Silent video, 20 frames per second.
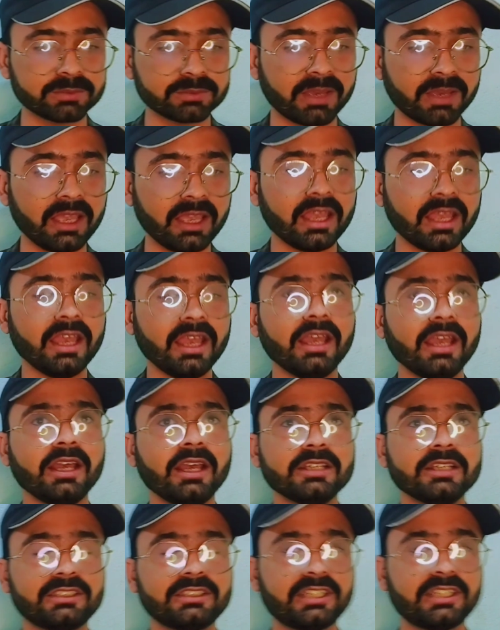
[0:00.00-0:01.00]
में
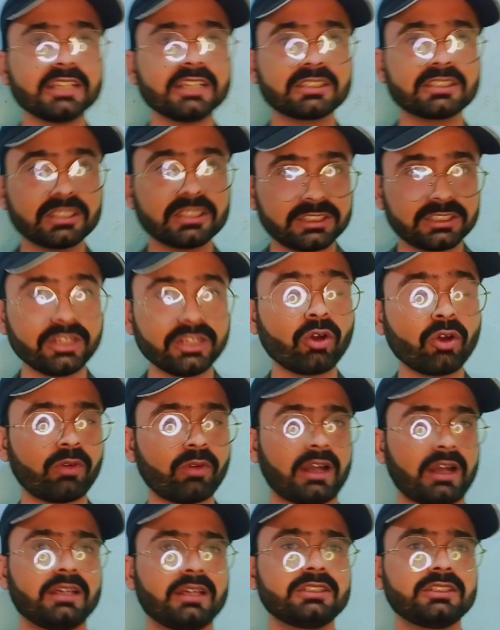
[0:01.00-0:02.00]

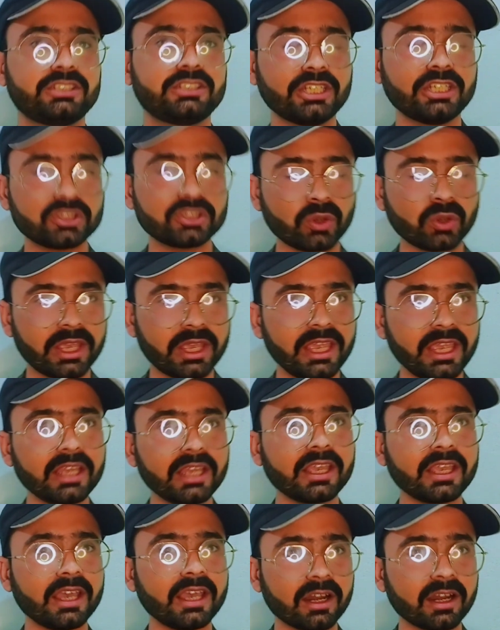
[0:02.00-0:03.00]
601
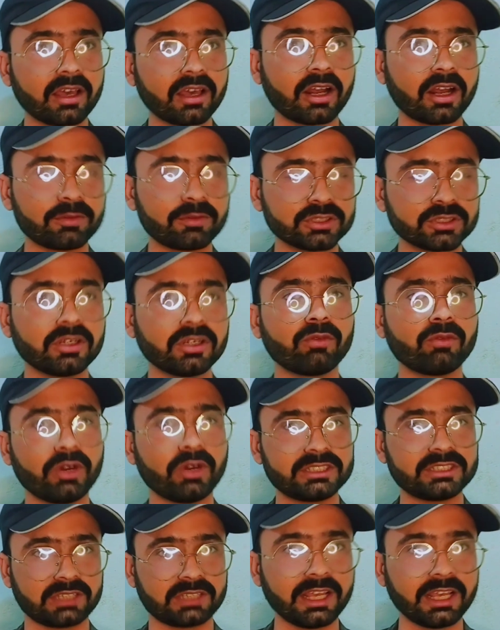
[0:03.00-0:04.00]
एक एयरक्राफ्ट वो
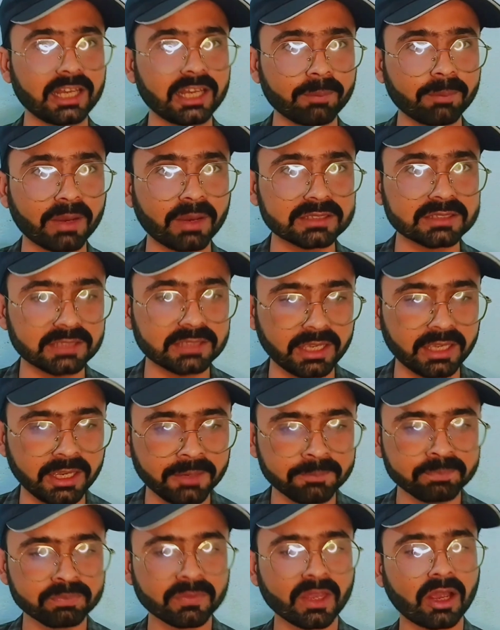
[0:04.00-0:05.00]
इसराइल के पास हैं
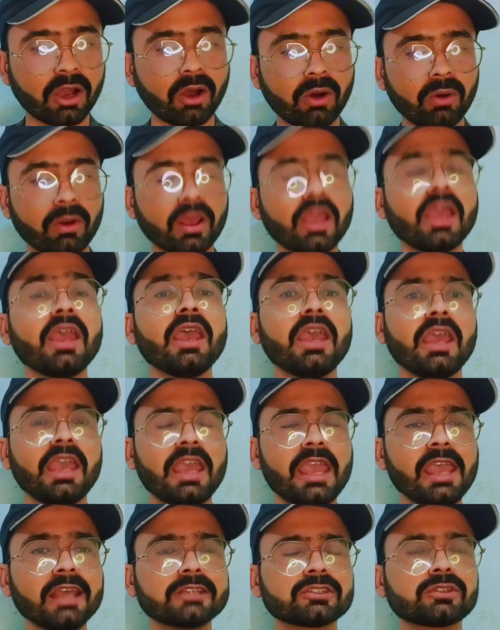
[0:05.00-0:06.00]
और
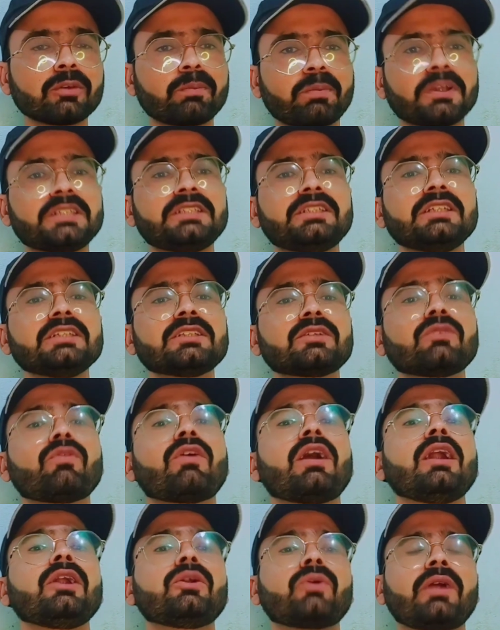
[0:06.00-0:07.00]
125
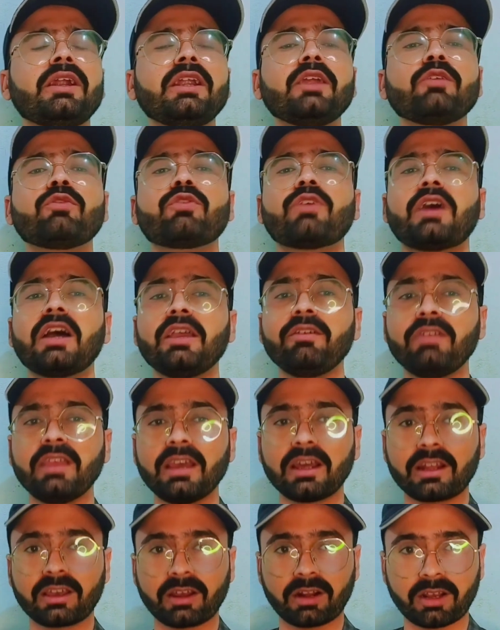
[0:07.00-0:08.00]
125
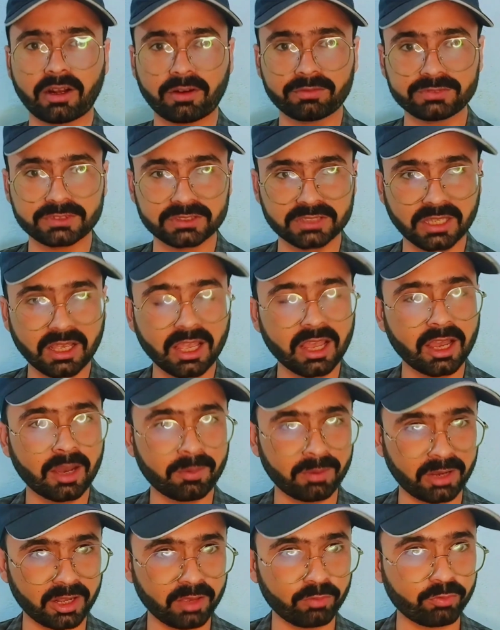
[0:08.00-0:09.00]
एयरक्राफ्ट
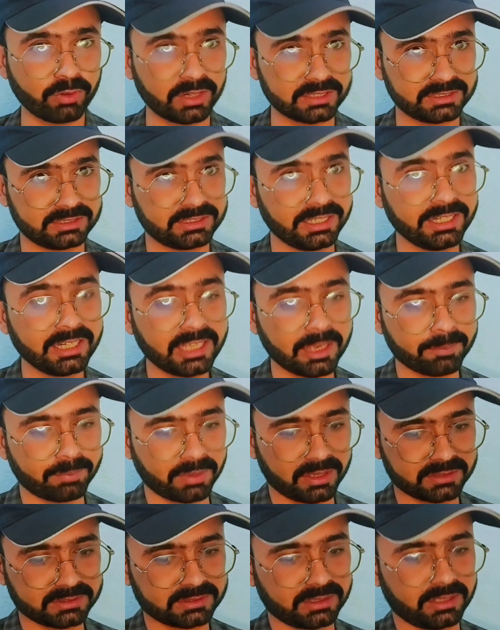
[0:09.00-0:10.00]
हमारे फ़लस्तीन के
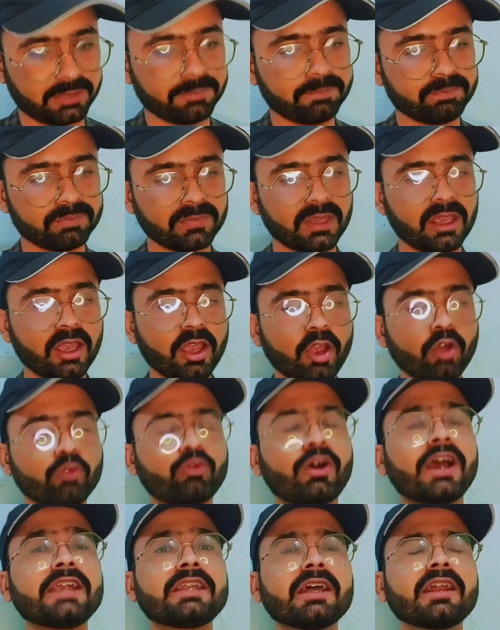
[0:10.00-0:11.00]
पास हैं
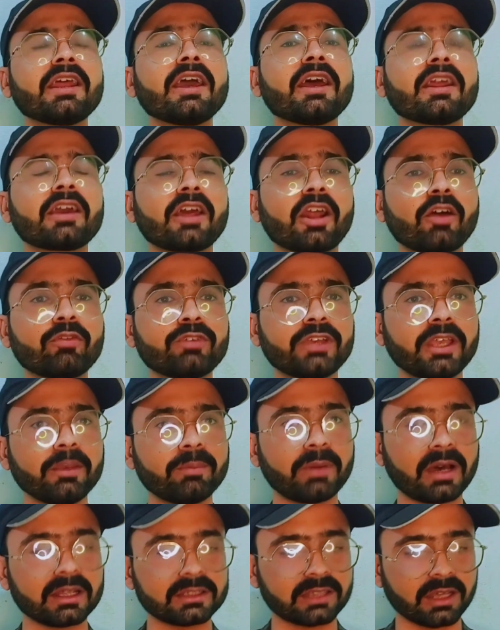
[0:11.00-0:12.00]
फाइटर एयरक्राफ्ट की
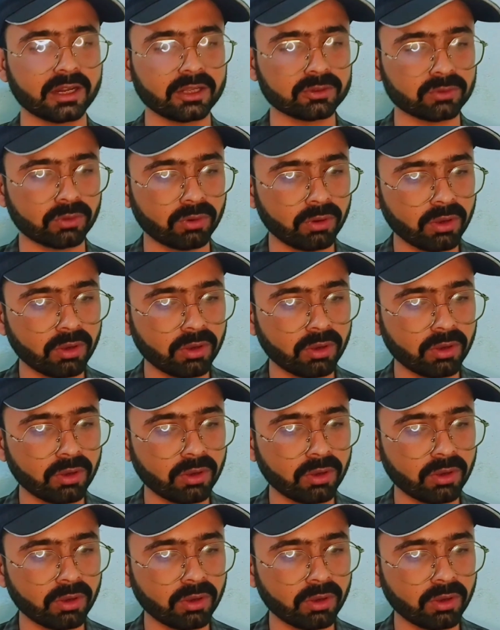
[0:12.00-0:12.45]
बात करें तो